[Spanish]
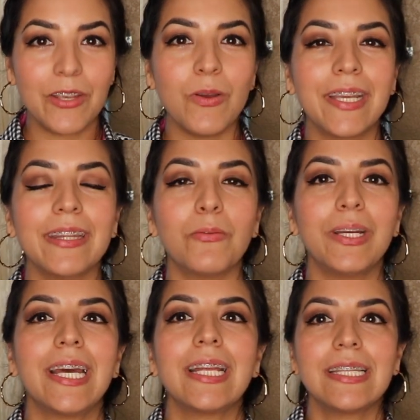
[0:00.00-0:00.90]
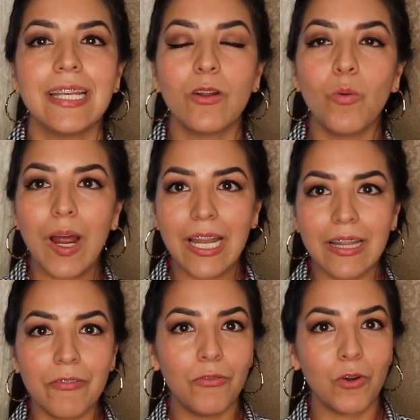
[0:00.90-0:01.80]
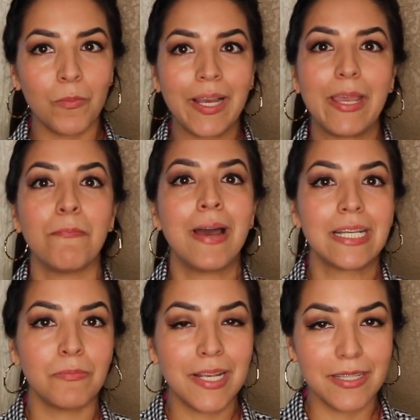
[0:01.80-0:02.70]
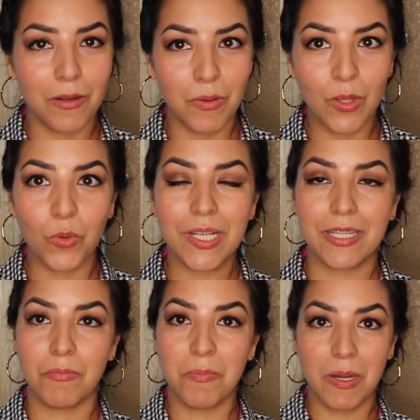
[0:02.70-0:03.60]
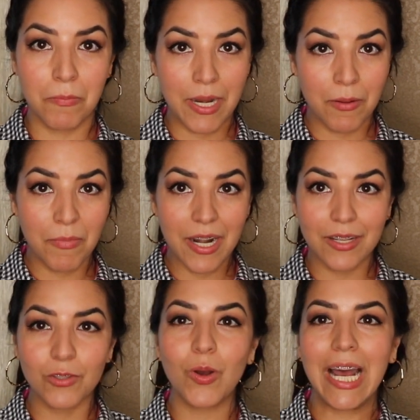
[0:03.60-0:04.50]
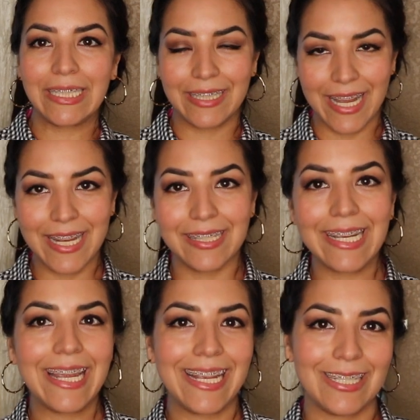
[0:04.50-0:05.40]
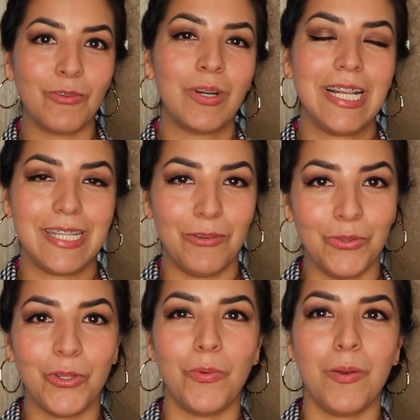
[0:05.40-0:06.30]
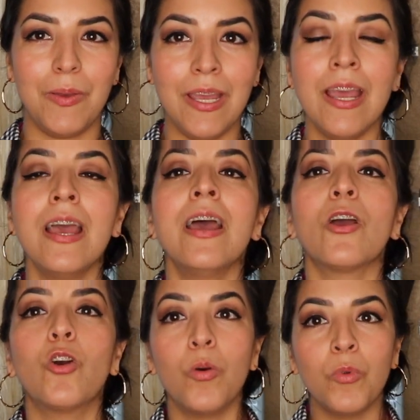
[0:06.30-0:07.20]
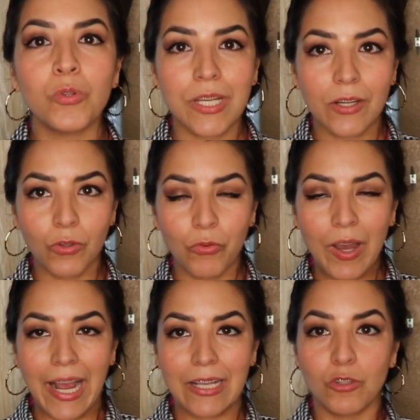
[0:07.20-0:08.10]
Yo aquí te voy a decir cuál es la forma que más me ha servido desde mi primer embarazo hasta este que ya es con el segundo bebé, cómo usar tu faja.